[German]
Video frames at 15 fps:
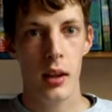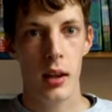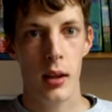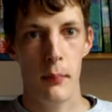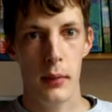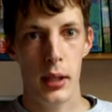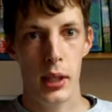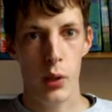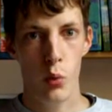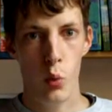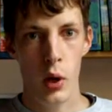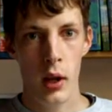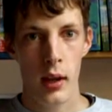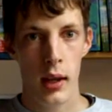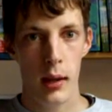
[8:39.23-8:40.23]
Im,
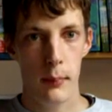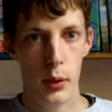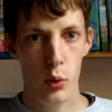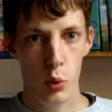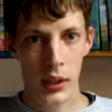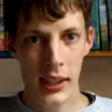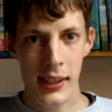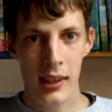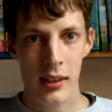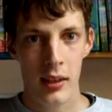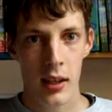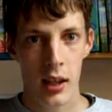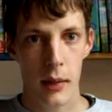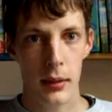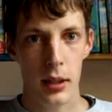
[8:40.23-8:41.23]
Ju im Juni
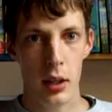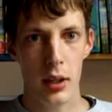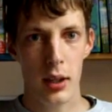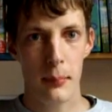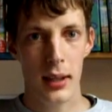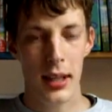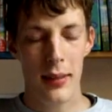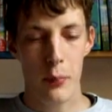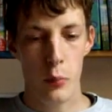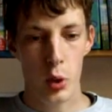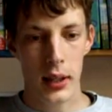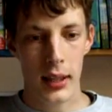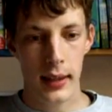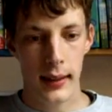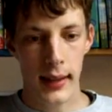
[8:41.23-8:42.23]
habe ich euch im
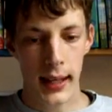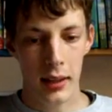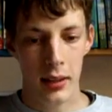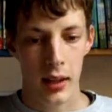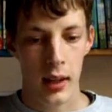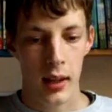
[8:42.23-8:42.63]
Lesemonat gezeigt.